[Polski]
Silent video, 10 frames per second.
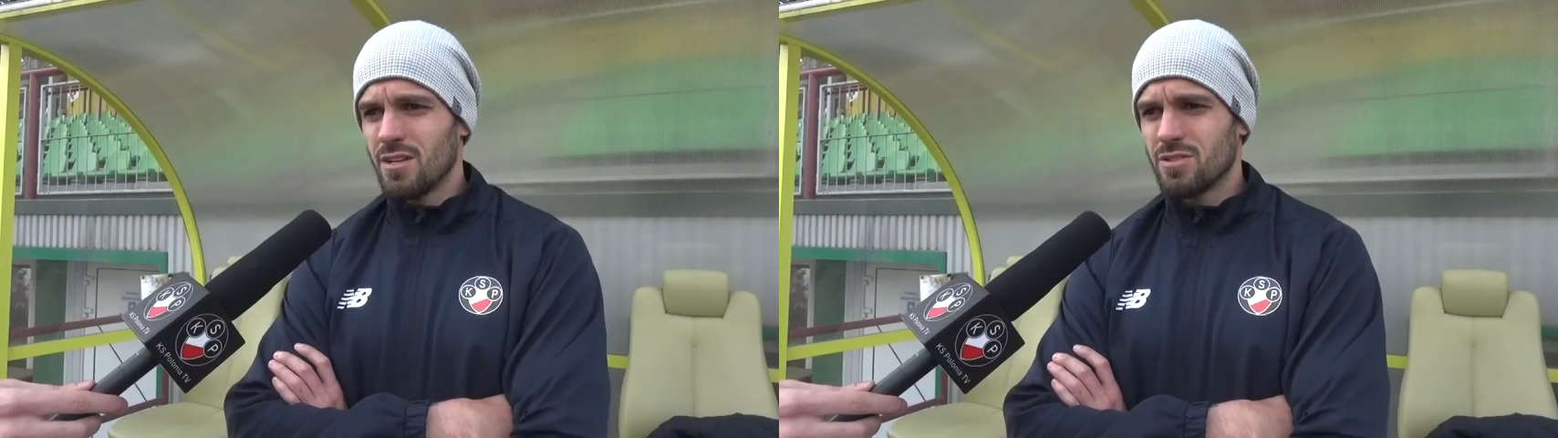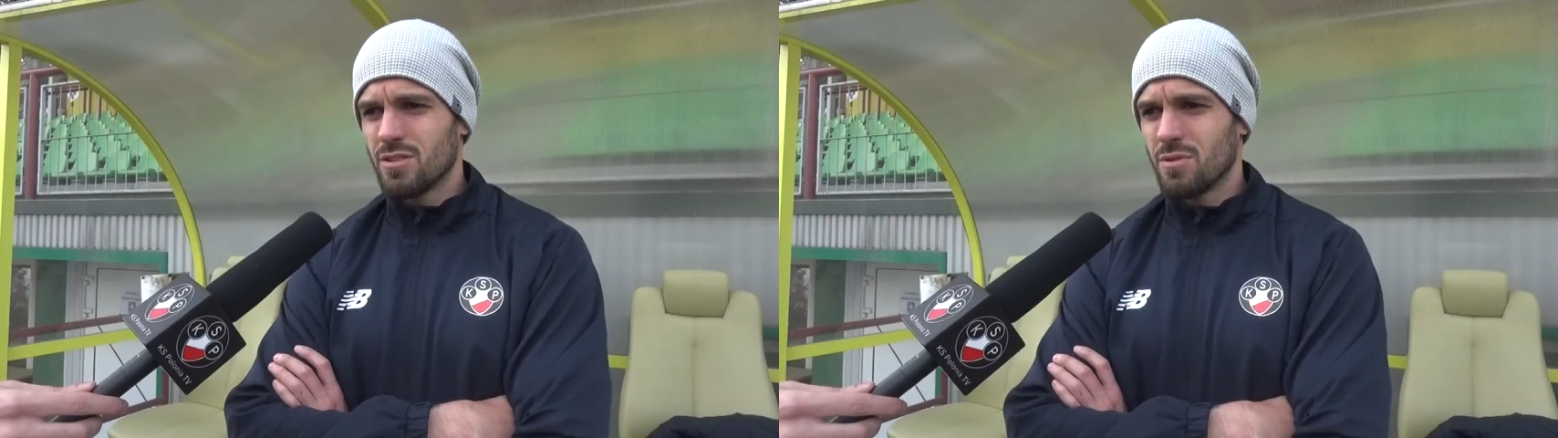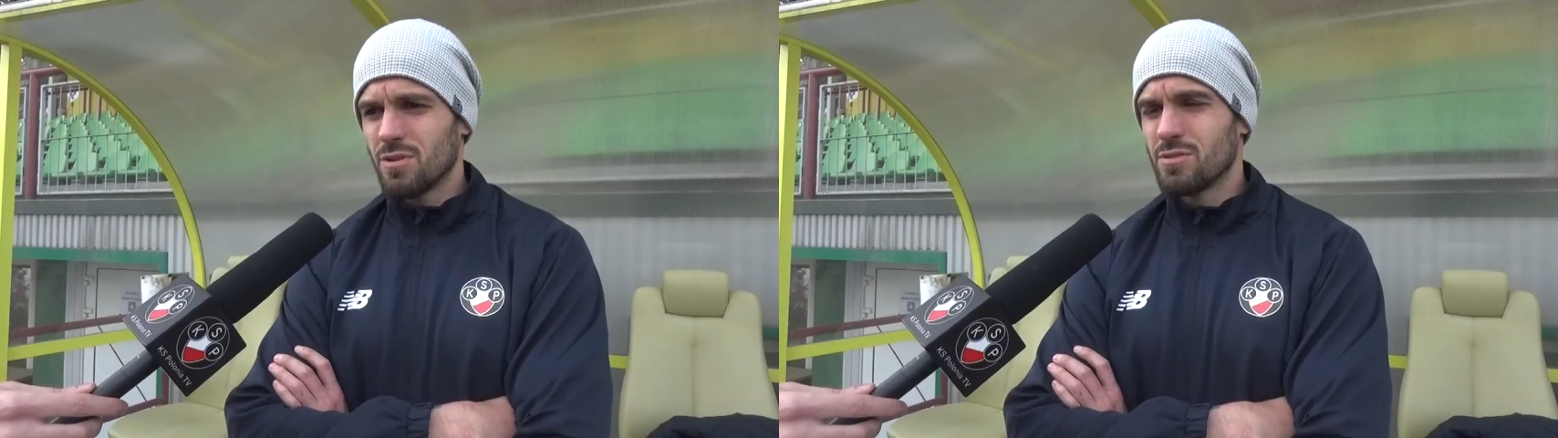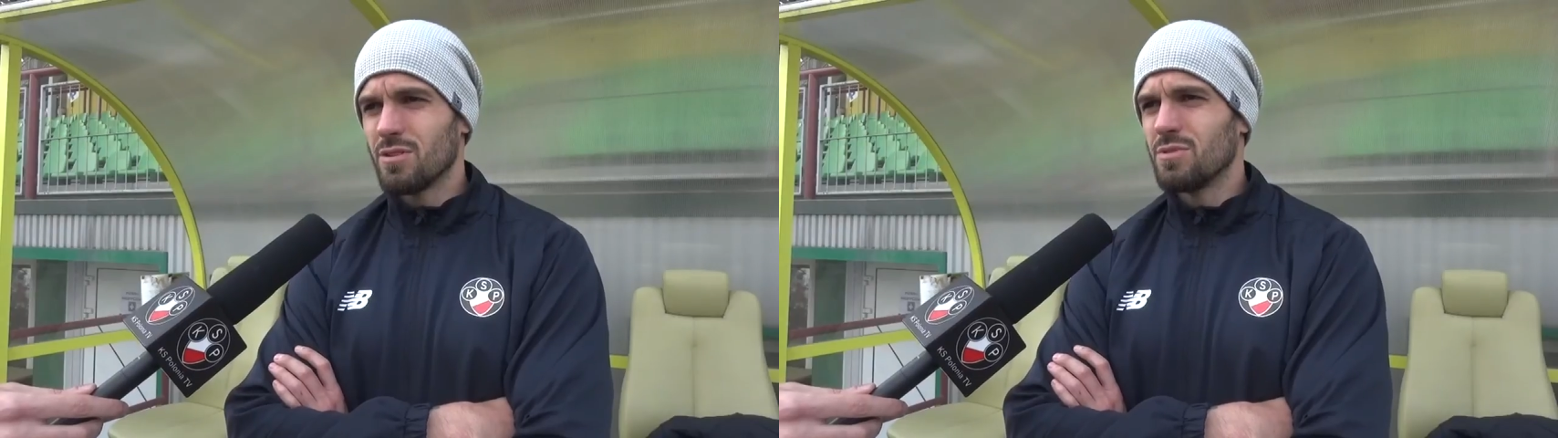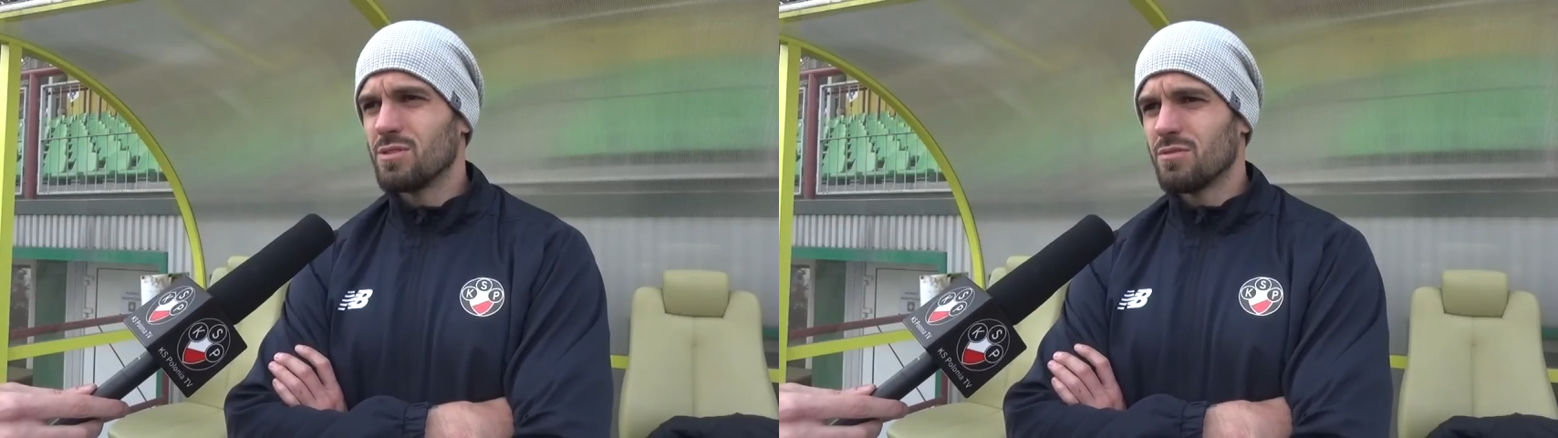trzeba go
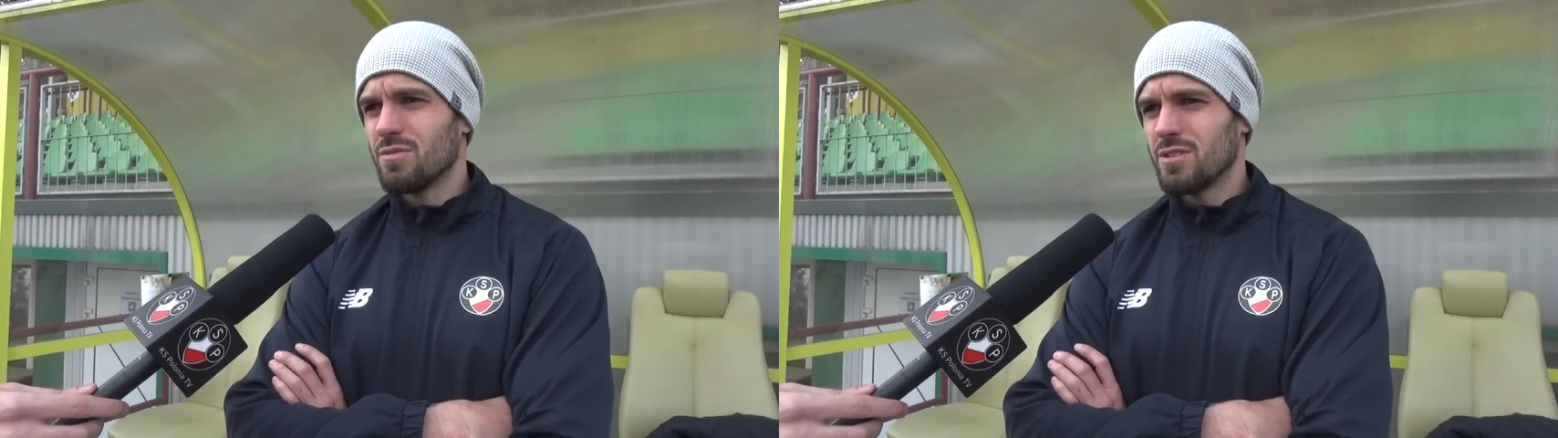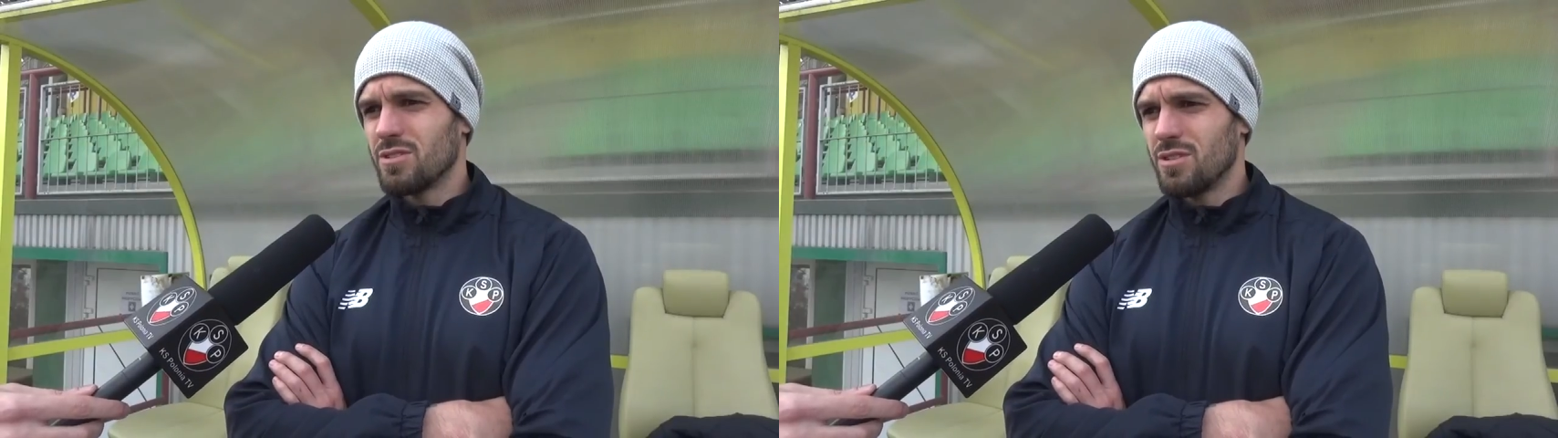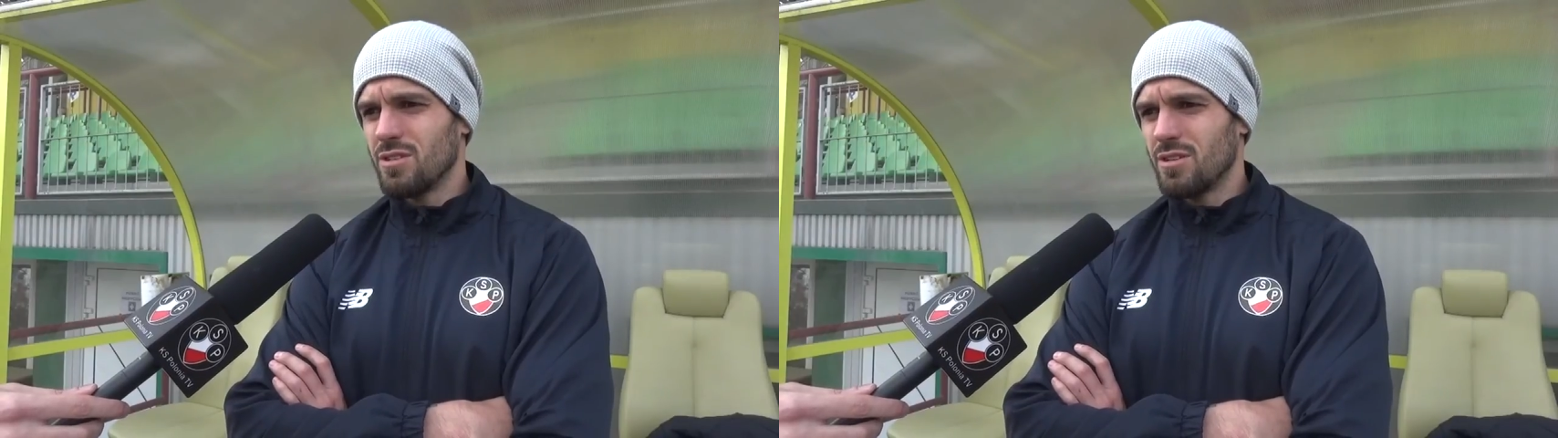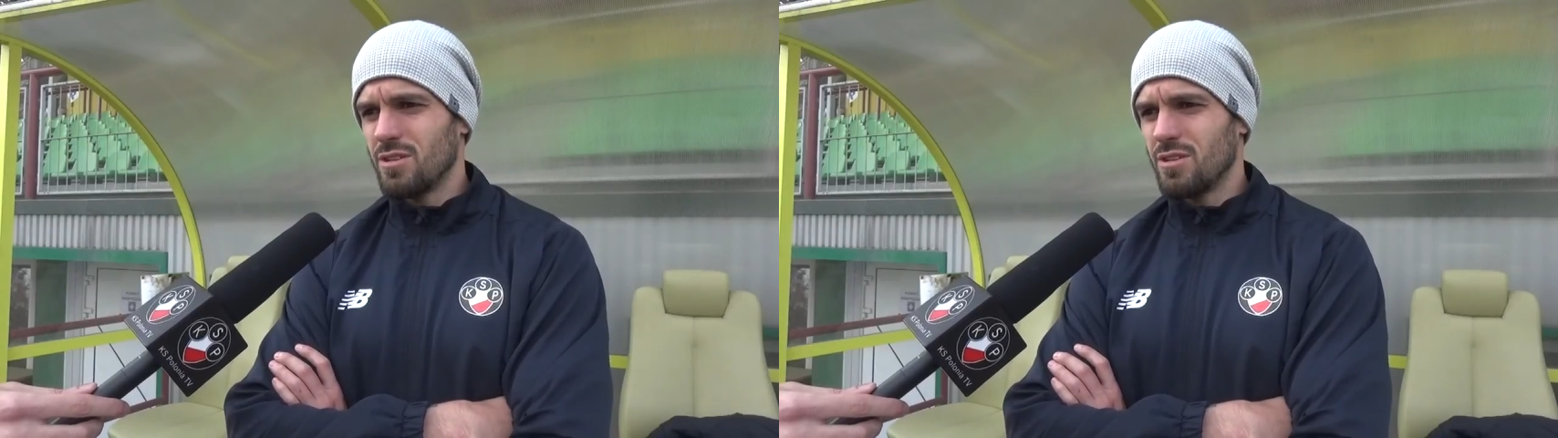zremisować